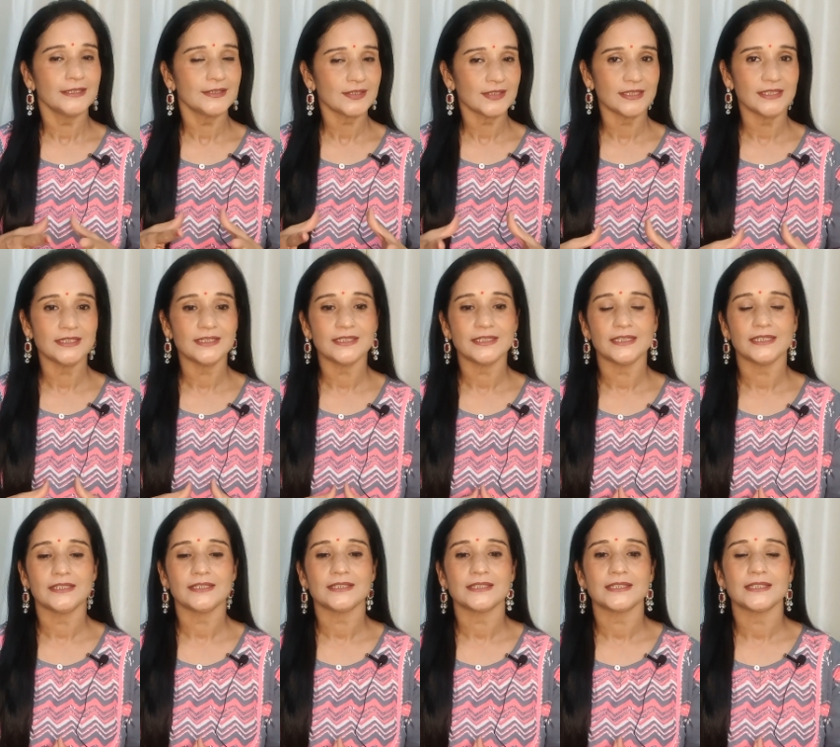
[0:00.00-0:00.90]
स्किन
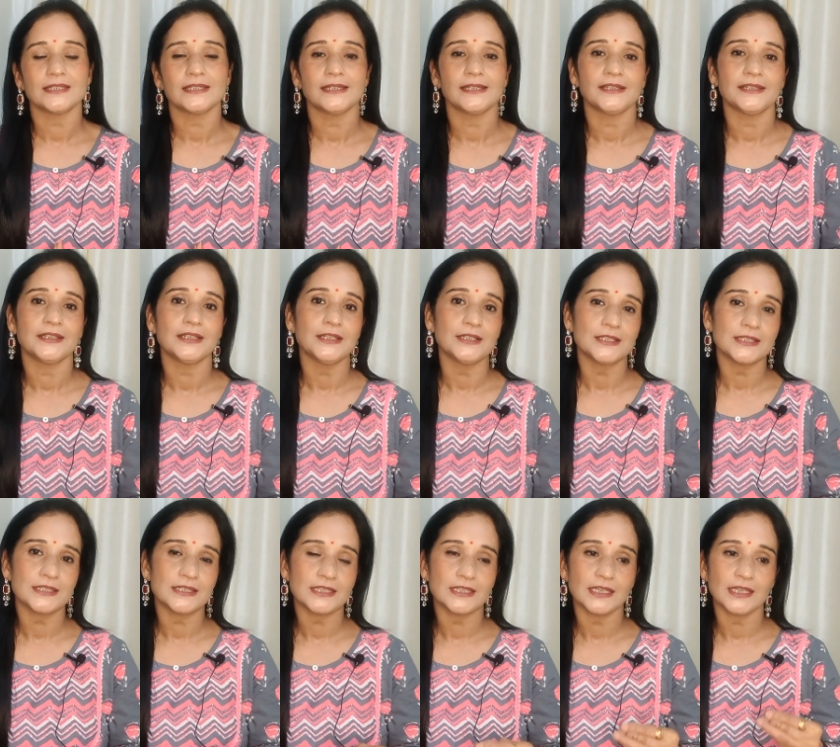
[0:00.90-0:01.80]
केयर से रिलेटेड
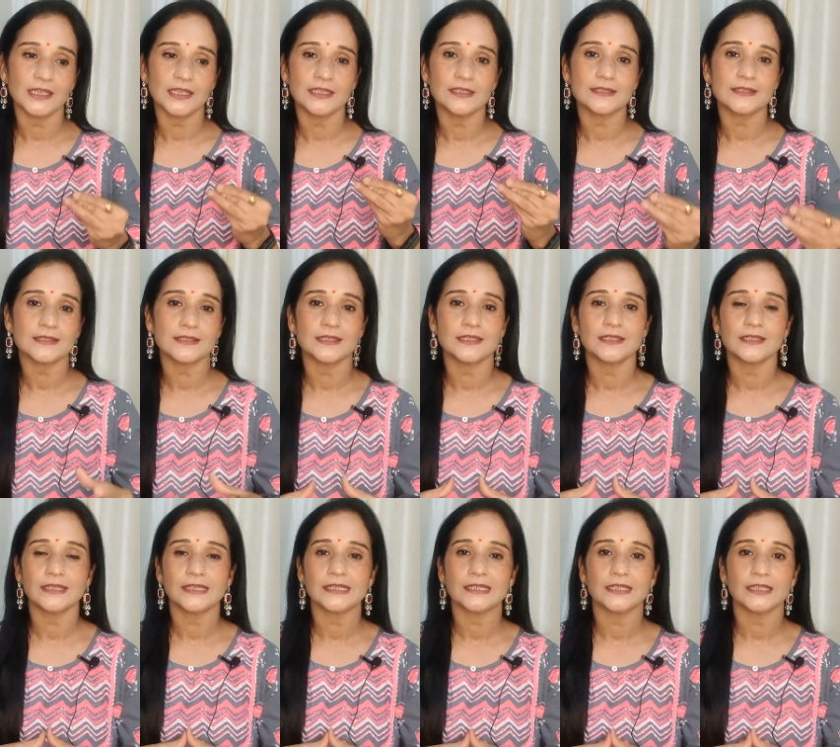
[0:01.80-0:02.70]
जैसे कि स्किन
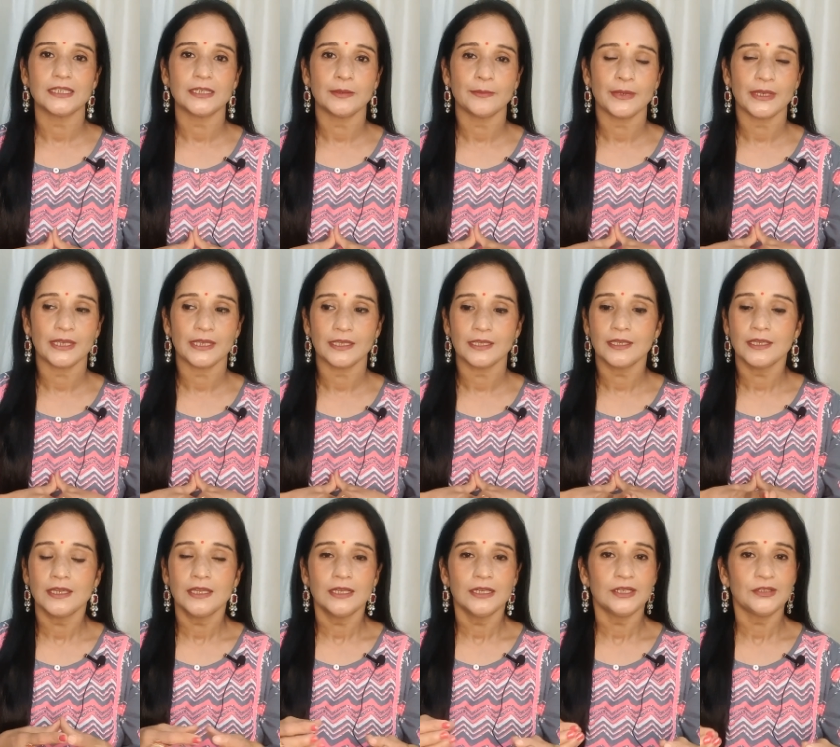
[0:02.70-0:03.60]
केयर के लिए
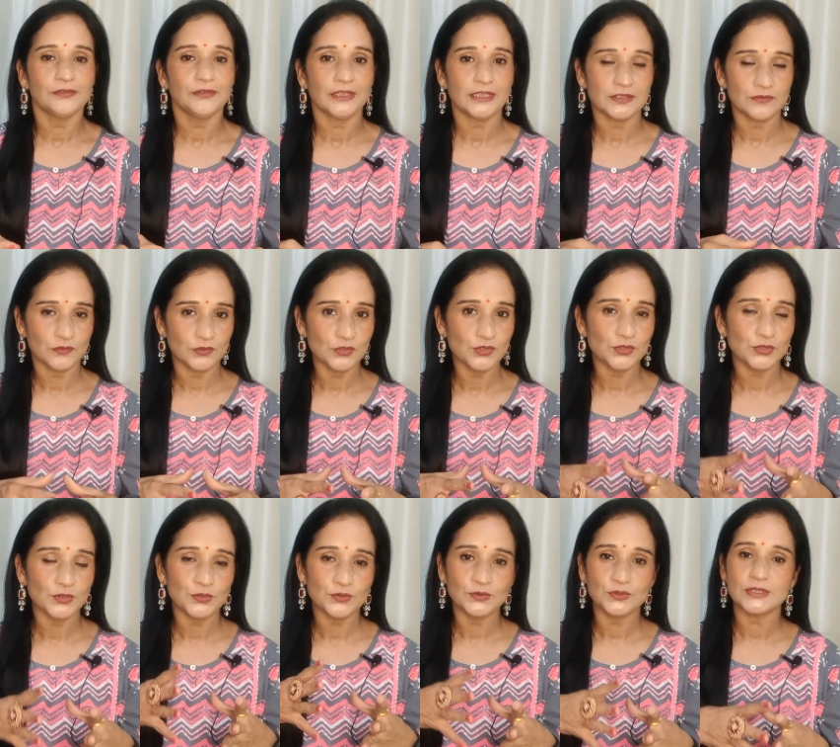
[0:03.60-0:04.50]
मैं फेस वॉश जो
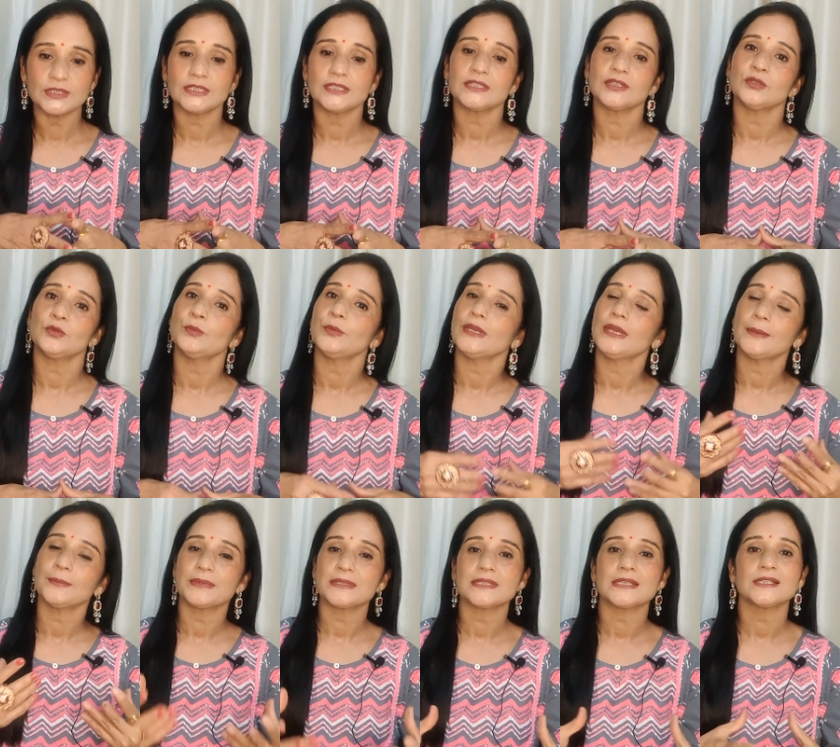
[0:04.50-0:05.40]
यूज़ करती हूँ मैं
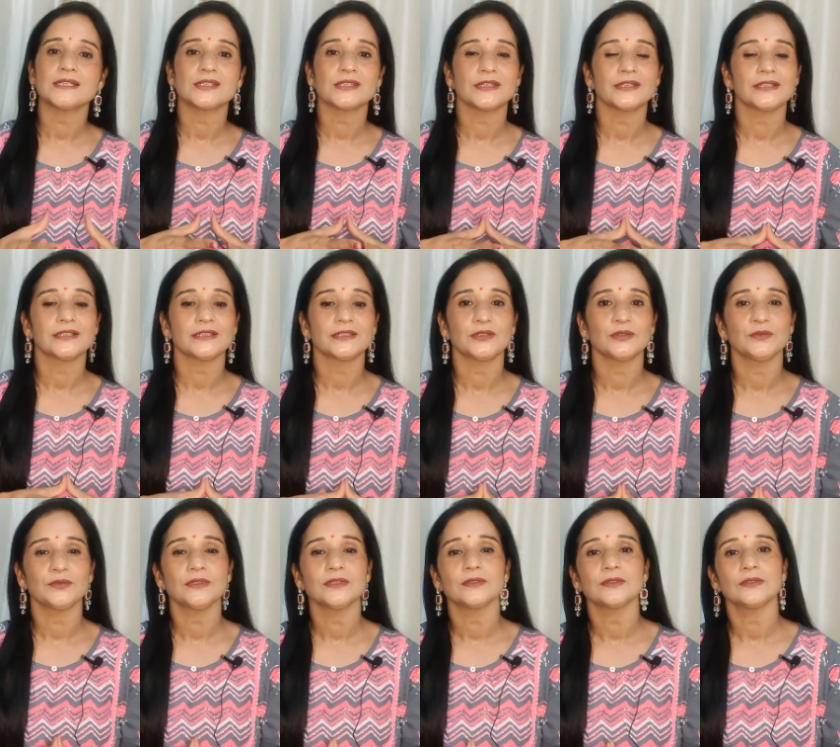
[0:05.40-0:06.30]
आपके साथ शेयर करती
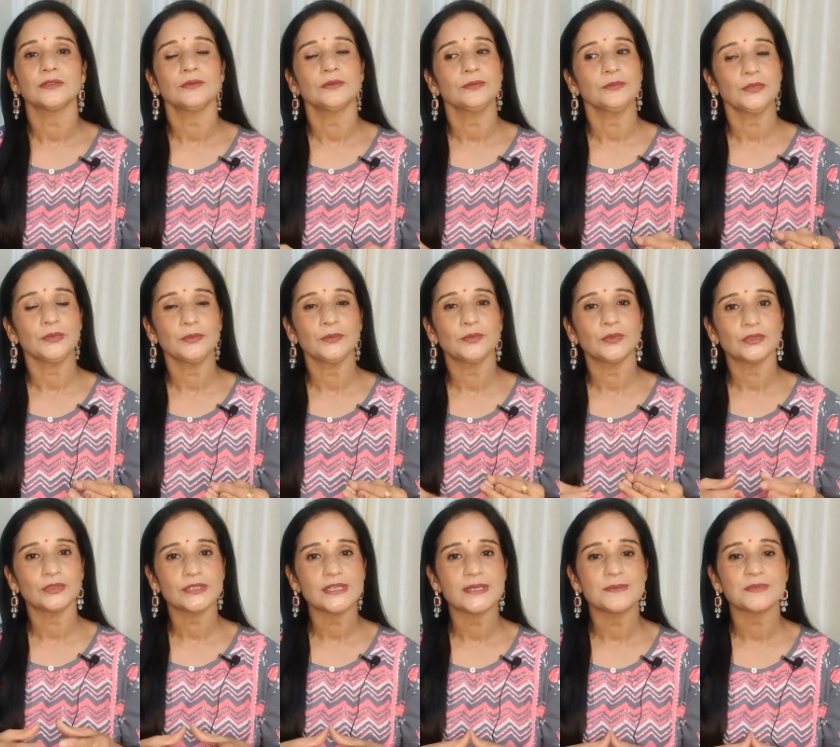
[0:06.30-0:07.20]
हूँ क्योंकि मैं
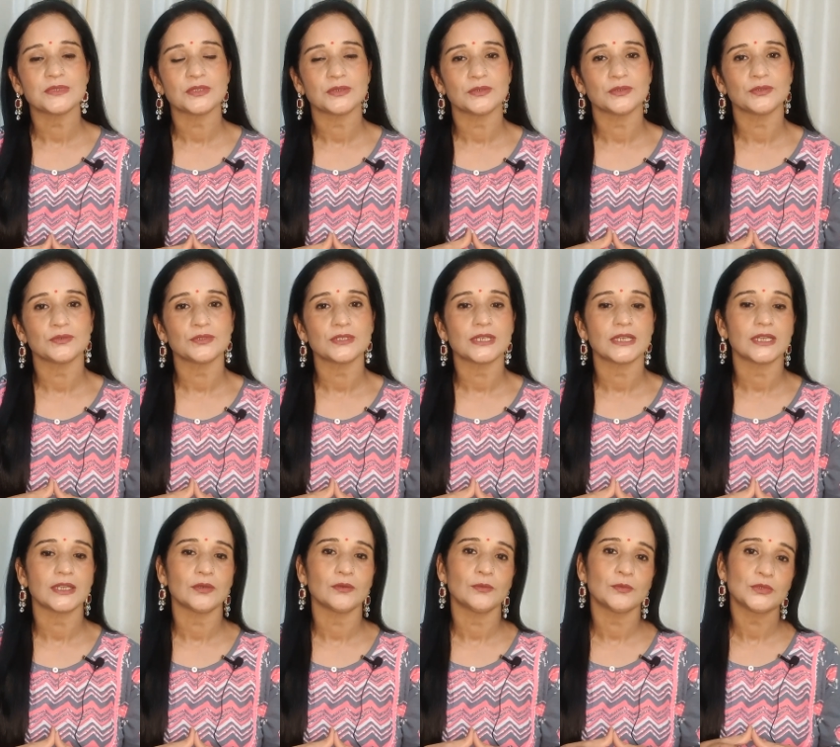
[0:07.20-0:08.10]
बहुत टाइम से यूज़ कर
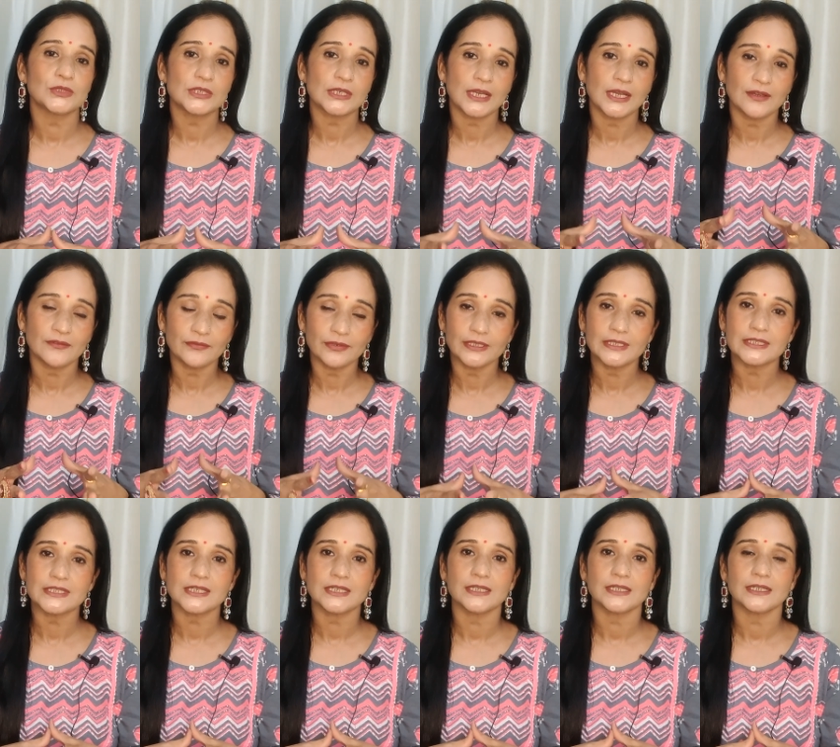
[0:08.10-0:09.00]
रही हूँ मुझे काफ़ी
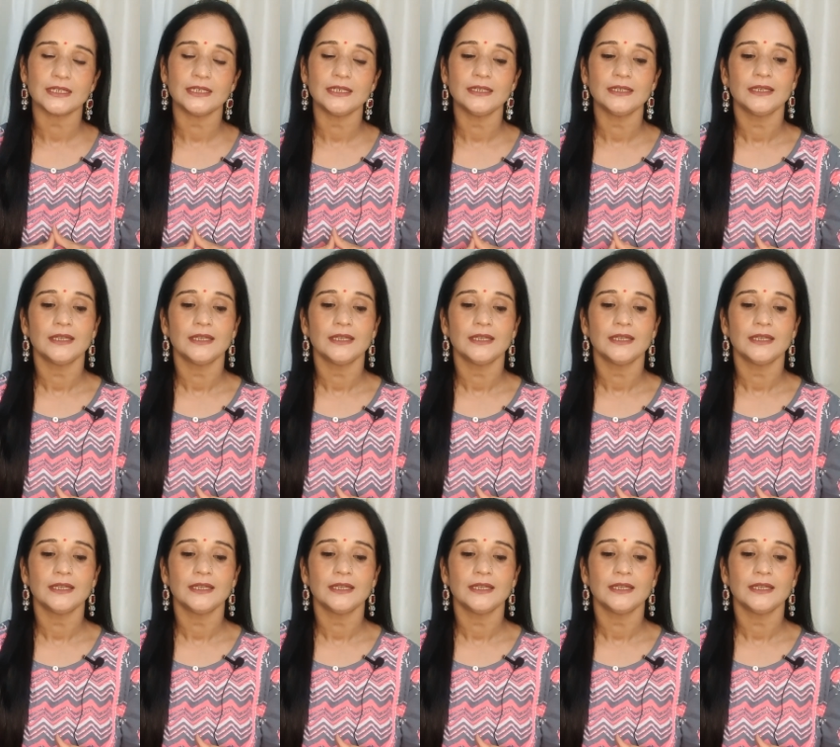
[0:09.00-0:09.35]
अच्छा लगा